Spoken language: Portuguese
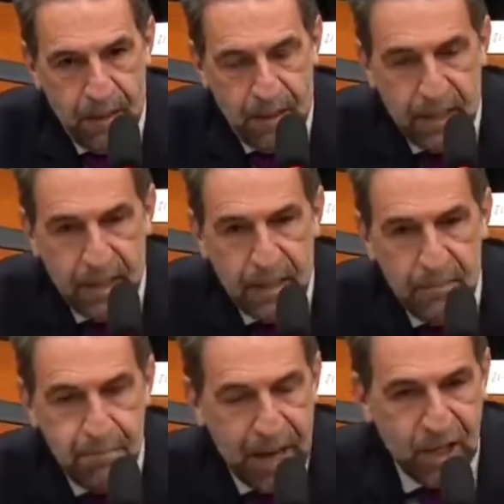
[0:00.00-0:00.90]
é,
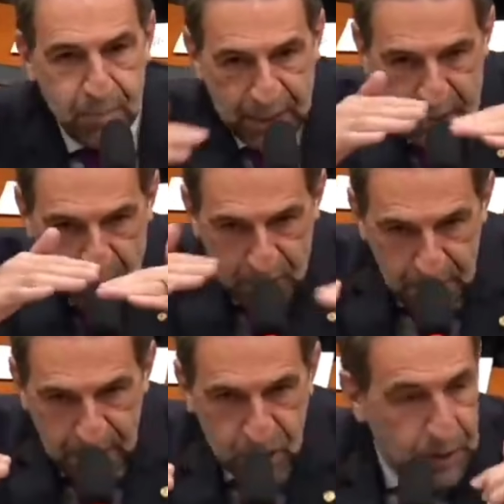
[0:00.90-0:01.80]
impede, porque tem um
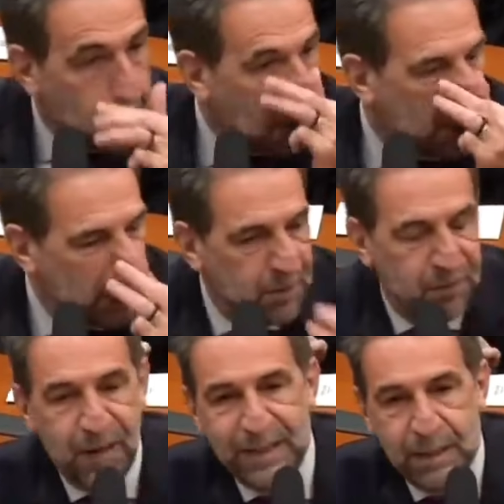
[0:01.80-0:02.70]
limite, que se
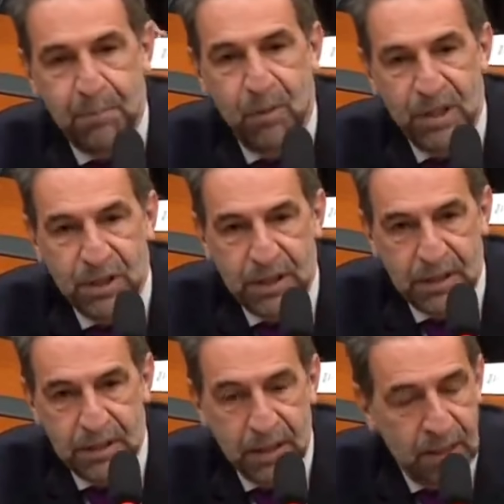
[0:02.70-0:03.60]
faça
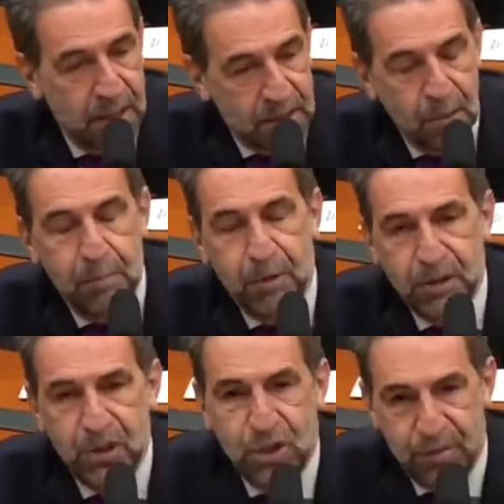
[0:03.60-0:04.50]
políticas tão
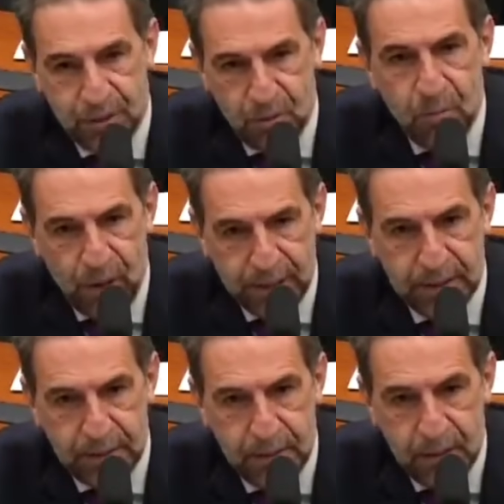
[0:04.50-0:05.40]
positivas como
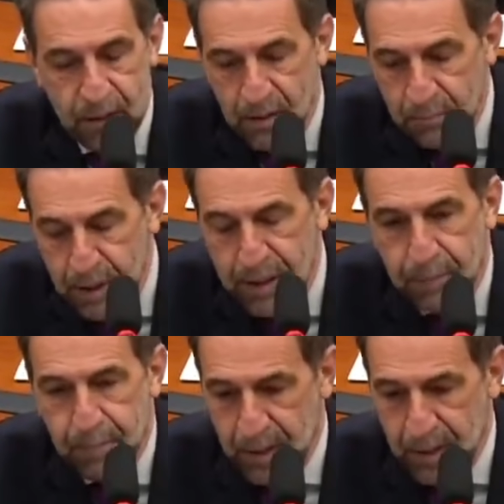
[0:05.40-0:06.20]
essa. Bem,